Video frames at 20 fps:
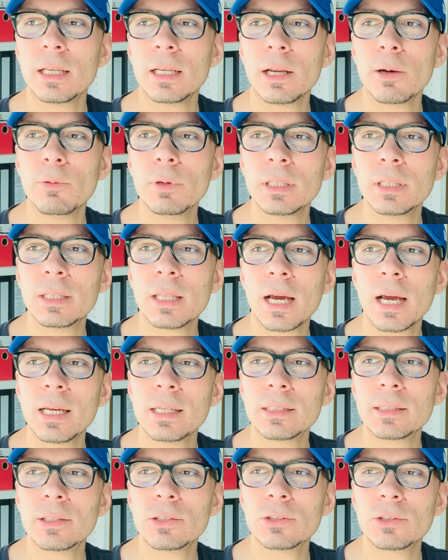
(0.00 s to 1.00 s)
لو انت
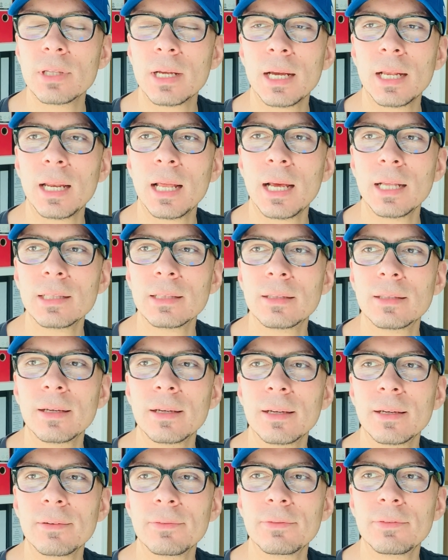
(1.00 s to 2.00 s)
عايز تشتغل
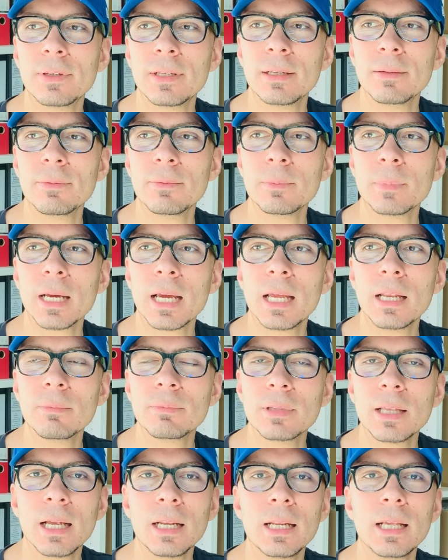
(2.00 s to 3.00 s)
حتى في المجال
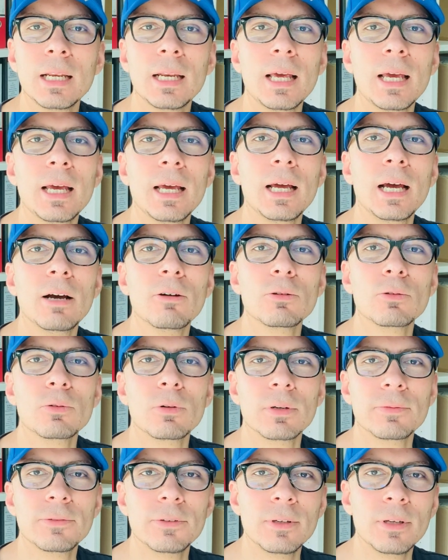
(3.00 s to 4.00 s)
بتاع الحلاقه او
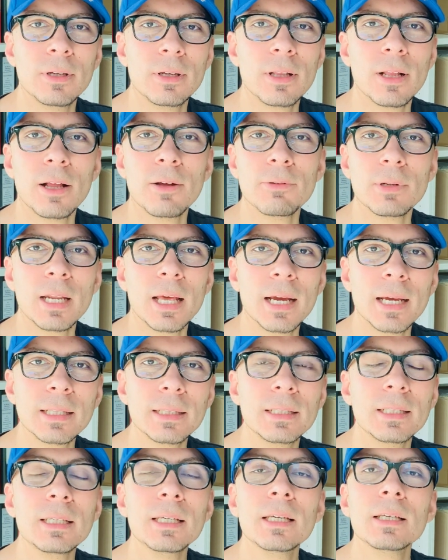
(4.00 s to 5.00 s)
الكوافير او الحاجات
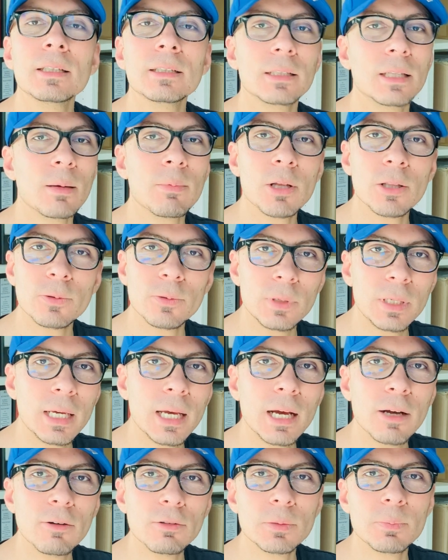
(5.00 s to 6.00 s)
دي ده برضو
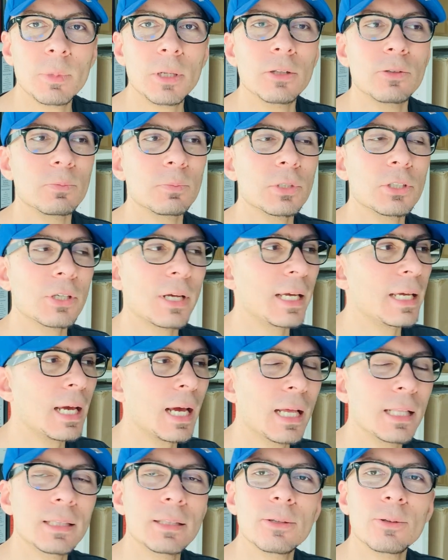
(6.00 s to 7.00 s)
ليها اوز بيلدونج مش اي
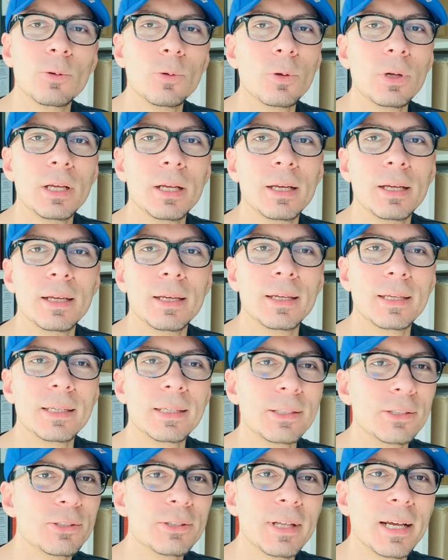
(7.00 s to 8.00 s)
حد يروح
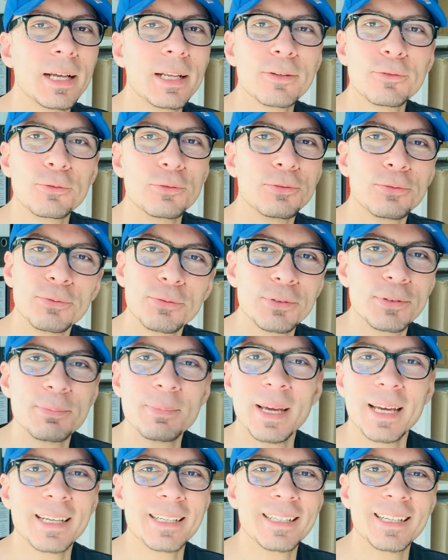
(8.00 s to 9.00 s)
يشتغل في
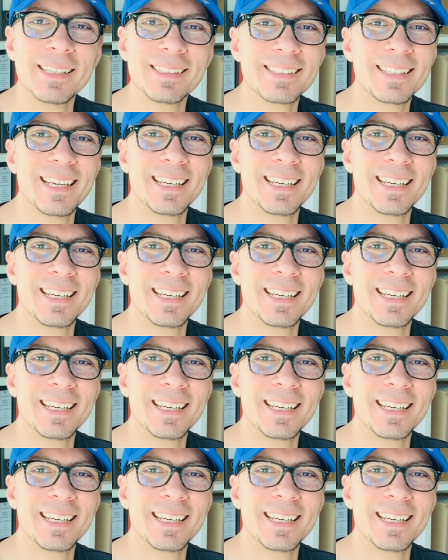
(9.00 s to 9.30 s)
دماغ الناس